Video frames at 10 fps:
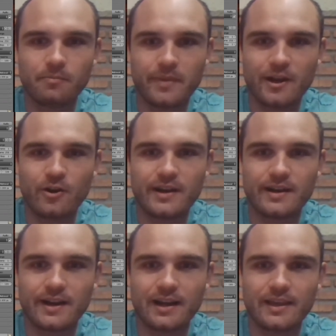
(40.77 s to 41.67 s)
pero en
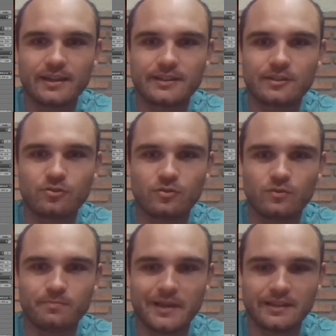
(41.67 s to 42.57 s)
realidad es
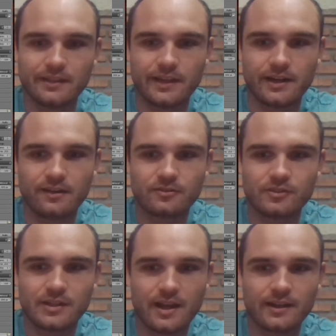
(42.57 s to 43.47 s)
mentira. O
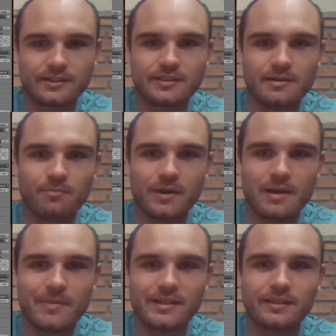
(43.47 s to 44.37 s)
sea, es
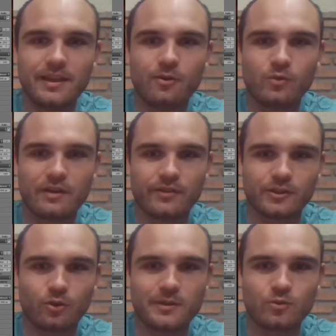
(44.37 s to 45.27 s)
simplemente un
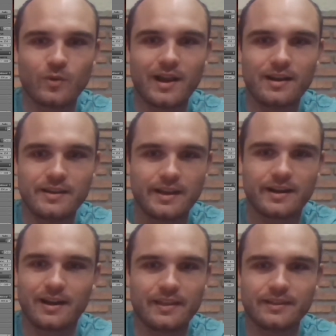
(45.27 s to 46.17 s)
efecto visual y en
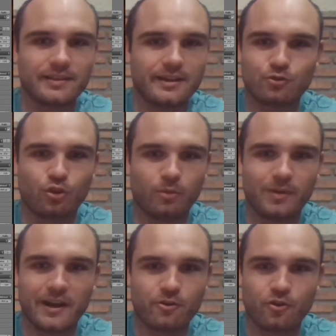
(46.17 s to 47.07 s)
realidad es todo
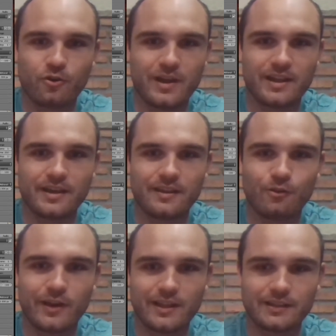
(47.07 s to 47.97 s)
plano, yo no he
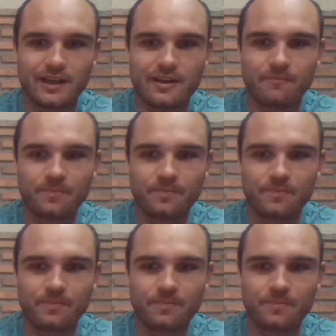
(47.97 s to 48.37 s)
añadido ahí detalle.